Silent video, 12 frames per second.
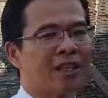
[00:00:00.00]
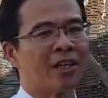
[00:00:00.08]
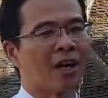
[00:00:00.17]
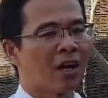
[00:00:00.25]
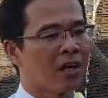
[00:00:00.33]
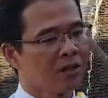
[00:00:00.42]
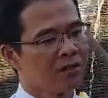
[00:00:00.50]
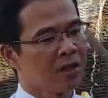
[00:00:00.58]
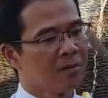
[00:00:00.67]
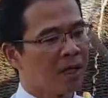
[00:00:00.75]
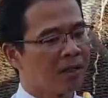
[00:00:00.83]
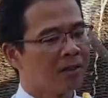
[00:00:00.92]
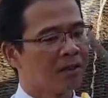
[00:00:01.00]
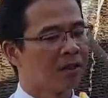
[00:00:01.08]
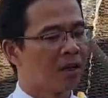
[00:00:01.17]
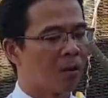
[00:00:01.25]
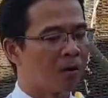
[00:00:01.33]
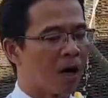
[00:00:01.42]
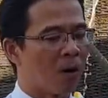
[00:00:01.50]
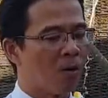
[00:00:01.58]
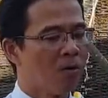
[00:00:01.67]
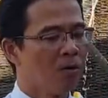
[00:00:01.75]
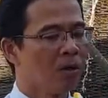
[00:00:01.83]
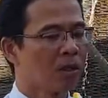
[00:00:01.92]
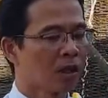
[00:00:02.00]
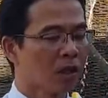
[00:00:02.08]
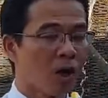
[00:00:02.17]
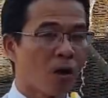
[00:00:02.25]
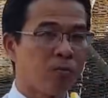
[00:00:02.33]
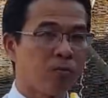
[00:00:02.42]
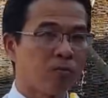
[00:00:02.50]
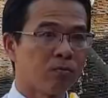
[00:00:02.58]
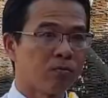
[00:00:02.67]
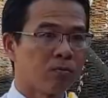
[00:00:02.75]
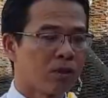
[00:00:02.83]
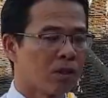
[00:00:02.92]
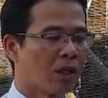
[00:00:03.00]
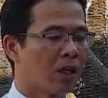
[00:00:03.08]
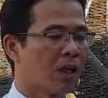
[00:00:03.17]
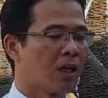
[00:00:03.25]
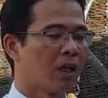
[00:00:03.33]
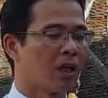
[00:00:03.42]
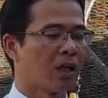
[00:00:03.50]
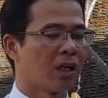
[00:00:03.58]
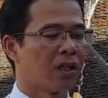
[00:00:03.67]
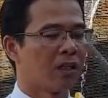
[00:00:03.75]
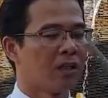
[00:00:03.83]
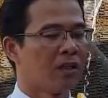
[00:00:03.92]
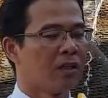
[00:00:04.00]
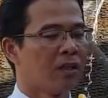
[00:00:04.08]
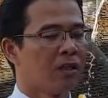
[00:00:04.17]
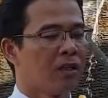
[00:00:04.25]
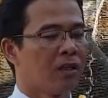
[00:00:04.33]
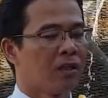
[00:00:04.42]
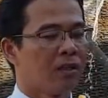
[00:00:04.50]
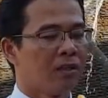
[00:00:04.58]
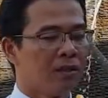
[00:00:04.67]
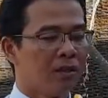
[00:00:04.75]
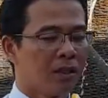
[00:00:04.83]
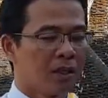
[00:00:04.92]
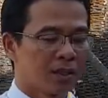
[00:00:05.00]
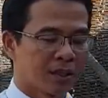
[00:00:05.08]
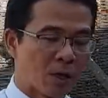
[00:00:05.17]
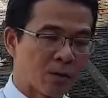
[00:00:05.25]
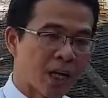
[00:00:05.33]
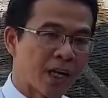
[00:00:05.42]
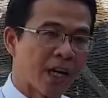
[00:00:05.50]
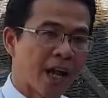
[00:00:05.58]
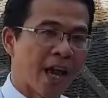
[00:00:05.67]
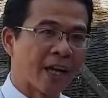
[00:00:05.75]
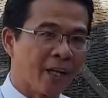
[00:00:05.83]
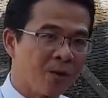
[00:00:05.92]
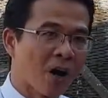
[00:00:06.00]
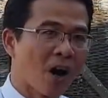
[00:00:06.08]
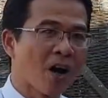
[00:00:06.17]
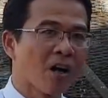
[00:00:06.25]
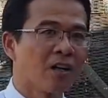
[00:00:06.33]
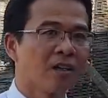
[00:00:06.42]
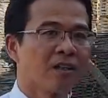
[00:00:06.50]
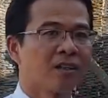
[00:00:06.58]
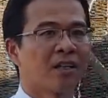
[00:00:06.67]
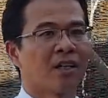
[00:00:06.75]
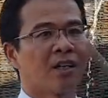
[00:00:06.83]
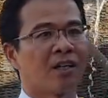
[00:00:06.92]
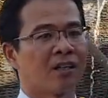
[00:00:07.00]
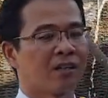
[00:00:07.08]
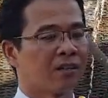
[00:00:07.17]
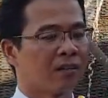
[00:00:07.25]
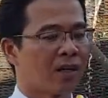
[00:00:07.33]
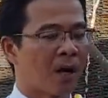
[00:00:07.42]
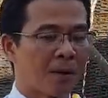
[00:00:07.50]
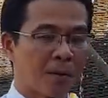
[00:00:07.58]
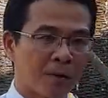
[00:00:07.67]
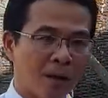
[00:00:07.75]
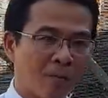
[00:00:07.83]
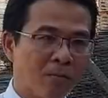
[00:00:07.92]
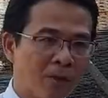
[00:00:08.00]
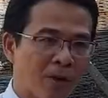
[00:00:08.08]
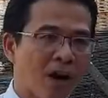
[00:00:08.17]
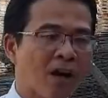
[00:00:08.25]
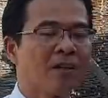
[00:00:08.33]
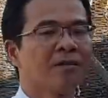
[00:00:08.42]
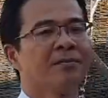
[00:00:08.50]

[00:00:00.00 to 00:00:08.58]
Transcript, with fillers: chỉ có chứng minh, hộ khẩu, kết hôn, à, à, sao kê ngân hàng nếu có, à, hợp đồng lao động nếu có.